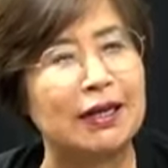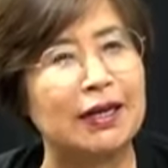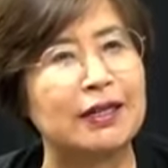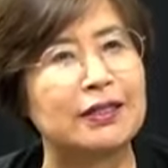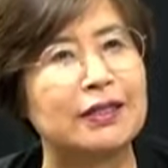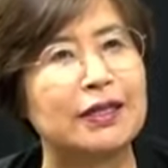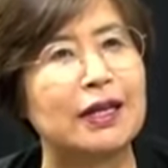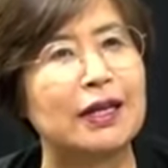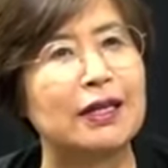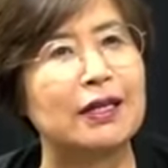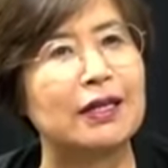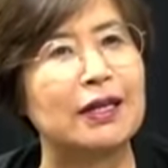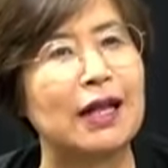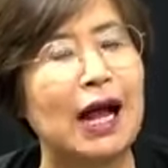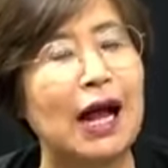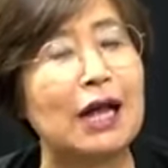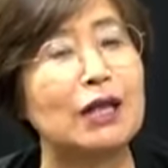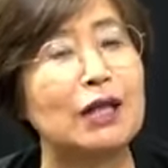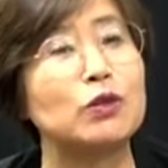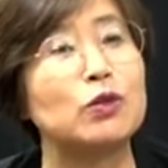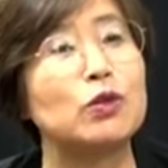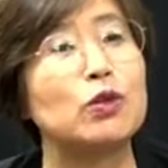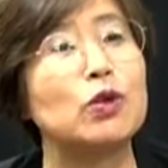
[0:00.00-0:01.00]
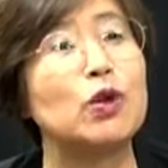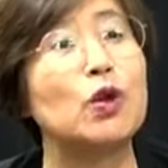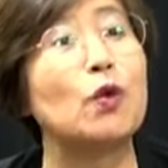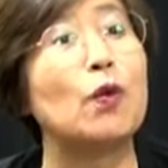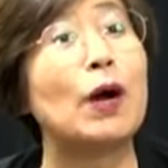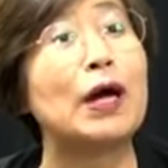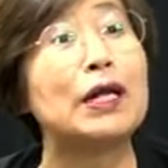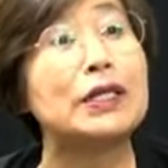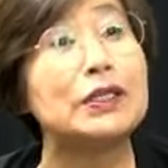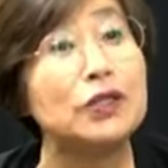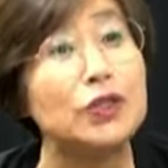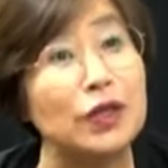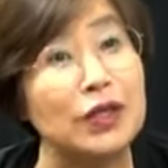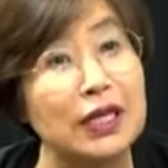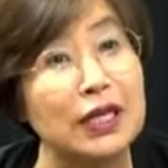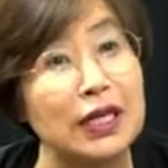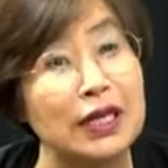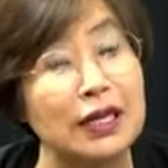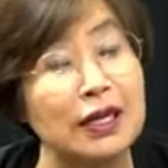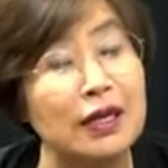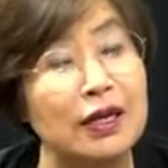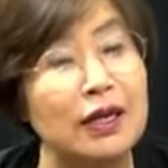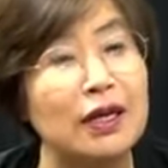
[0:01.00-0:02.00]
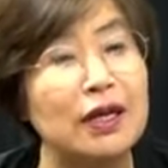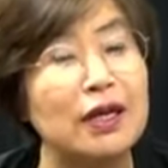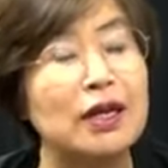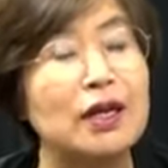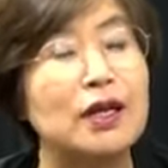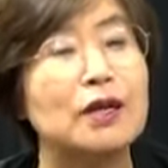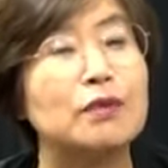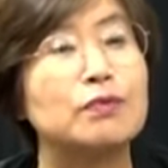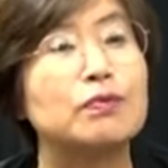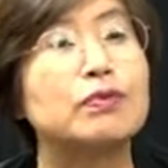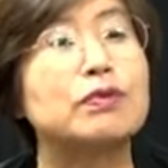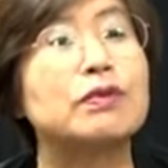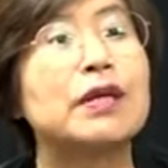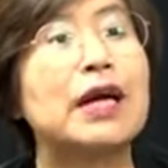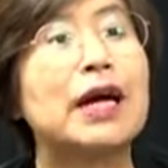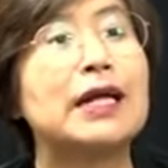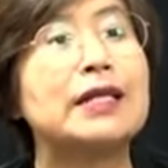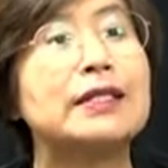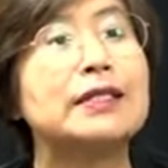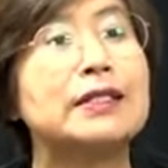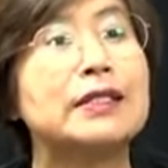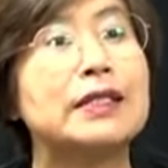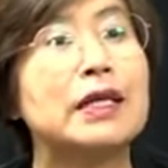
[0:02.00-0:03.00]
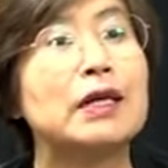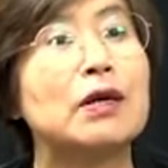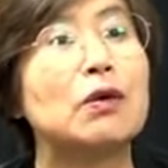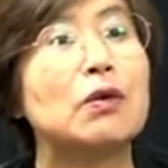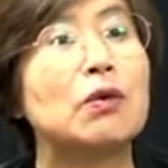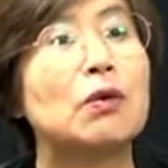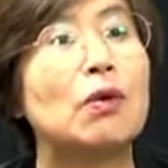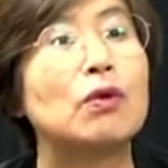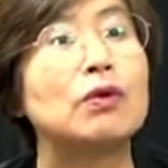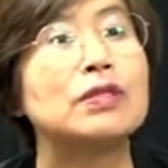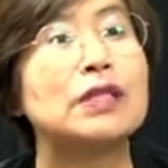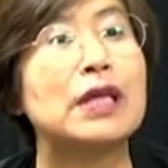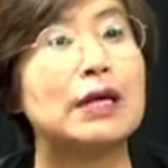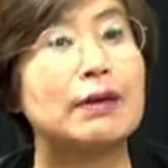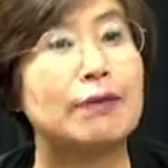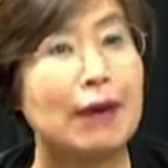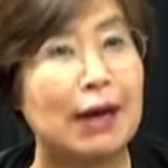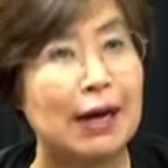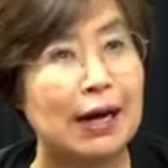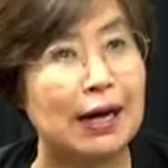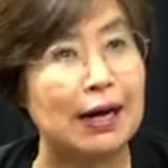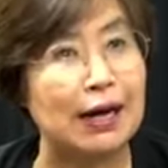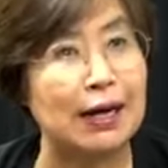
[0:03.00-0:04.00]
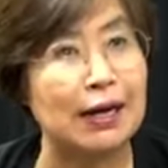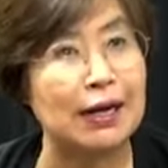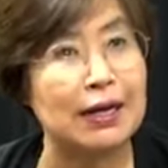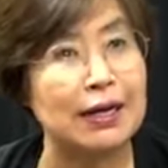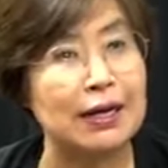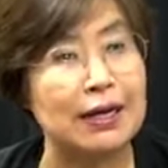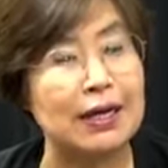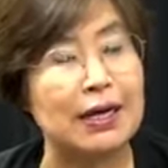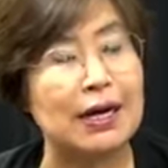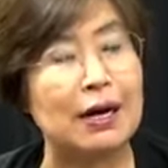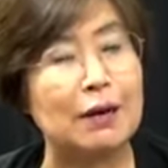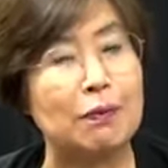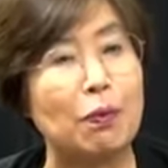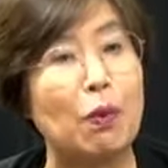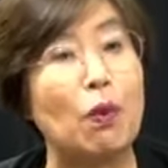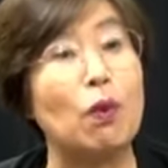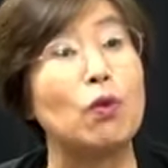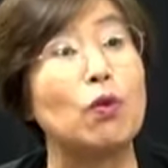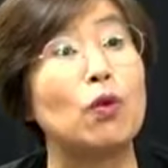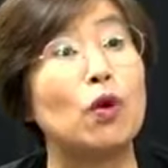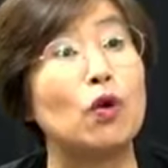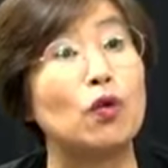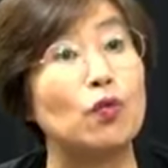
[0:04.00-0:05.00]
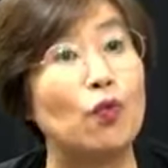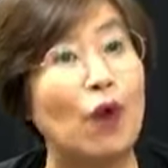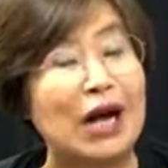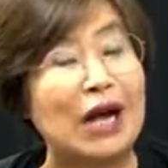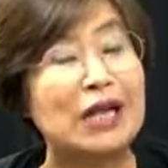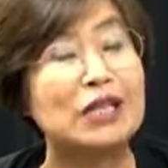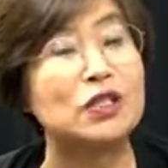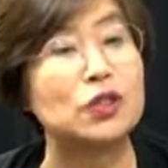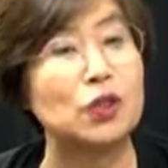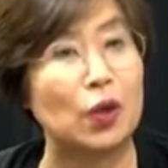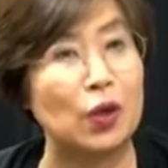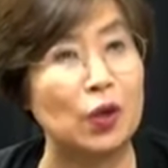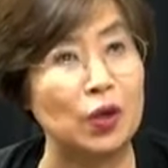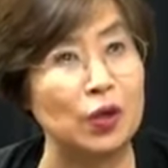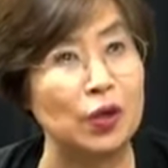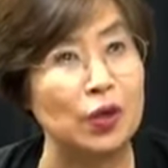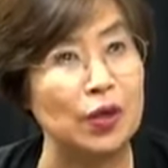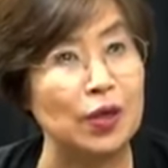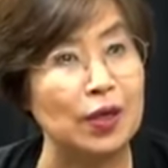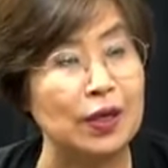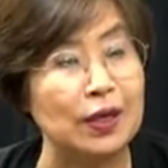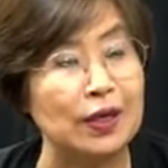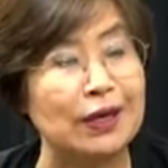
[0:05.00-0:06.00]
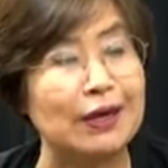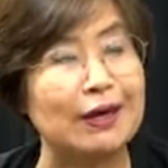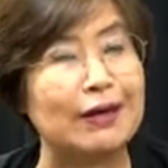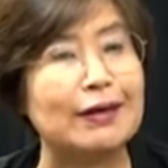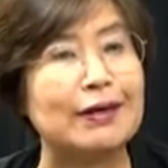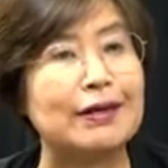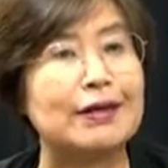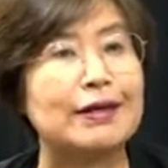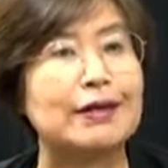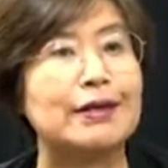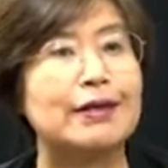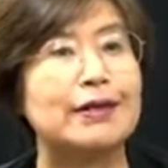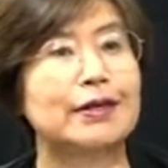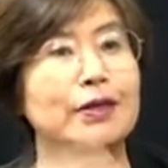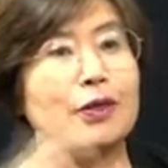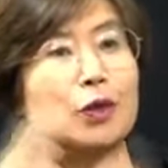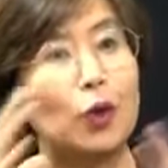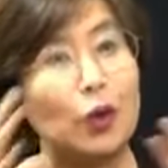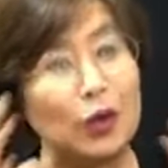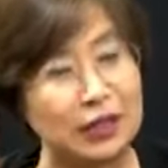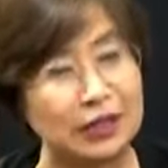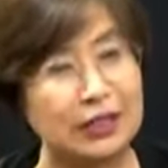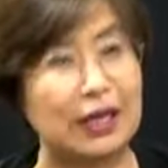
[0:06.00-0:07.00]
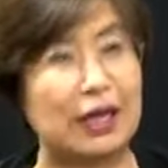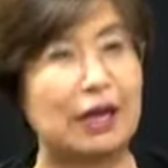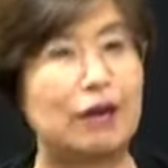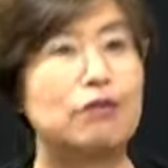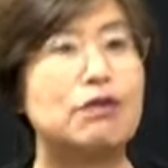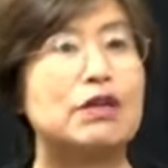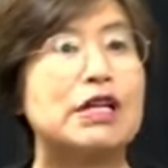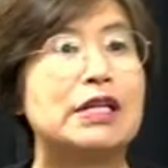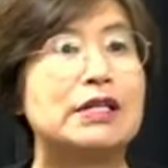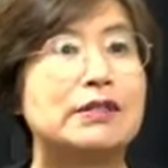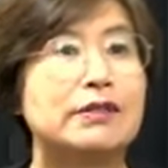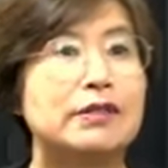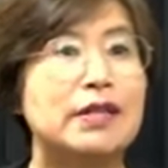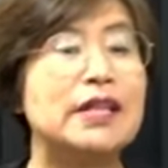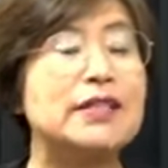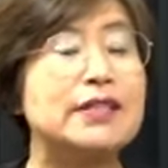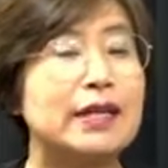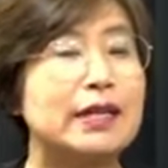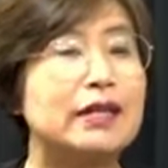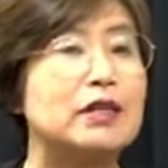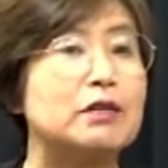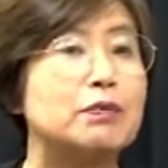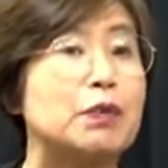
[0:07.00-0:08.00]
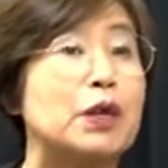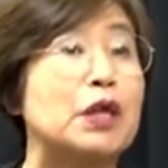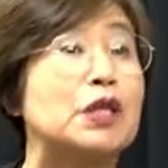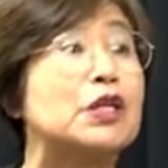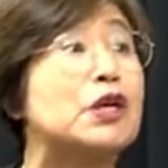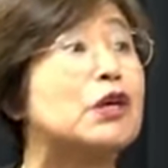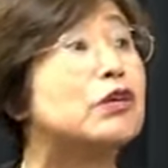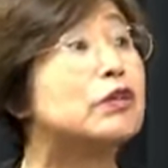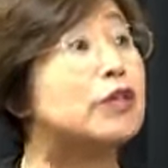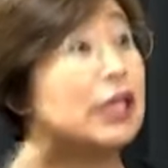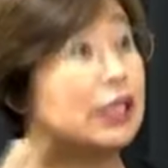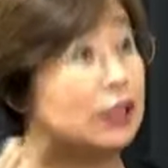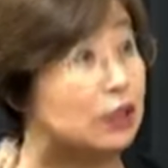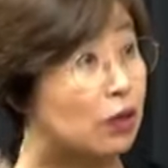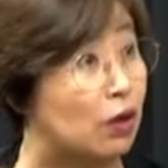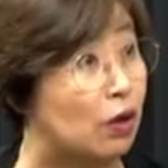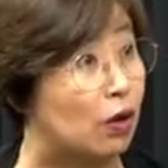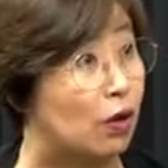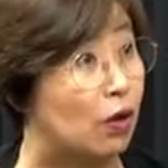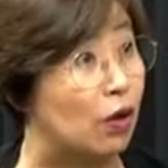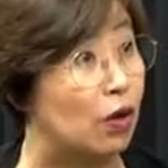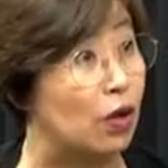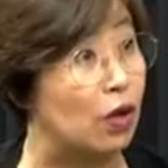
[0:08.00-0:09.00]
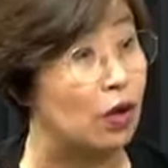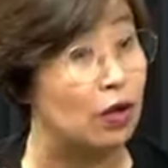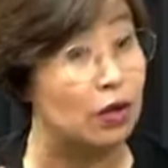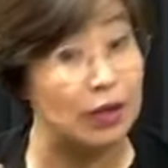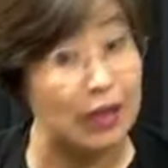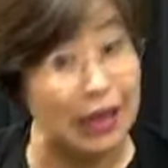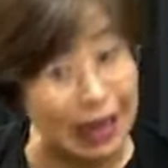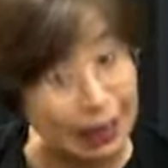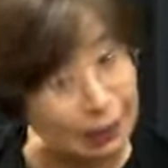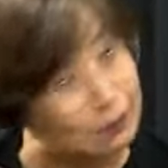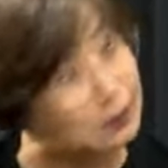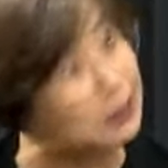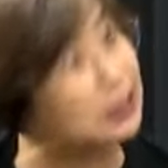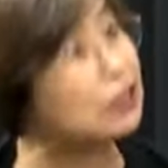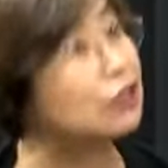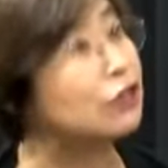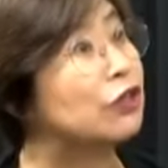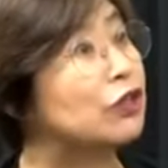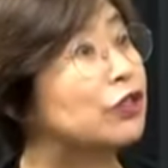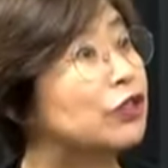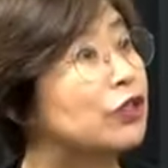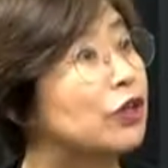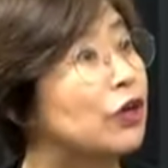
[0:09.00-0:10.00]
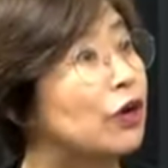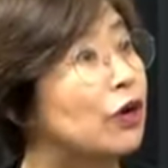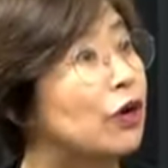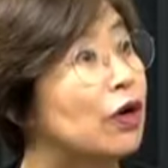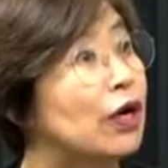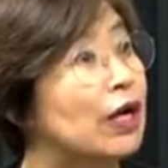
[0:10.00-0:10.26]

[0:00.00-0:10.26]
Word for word: 이제는 한국을 완전히 음. 북한식 공산화 아, 봉건 왕조로 네. 이제 우리 체제를 변혁을 해서 네. 그냥 합치는 거죠.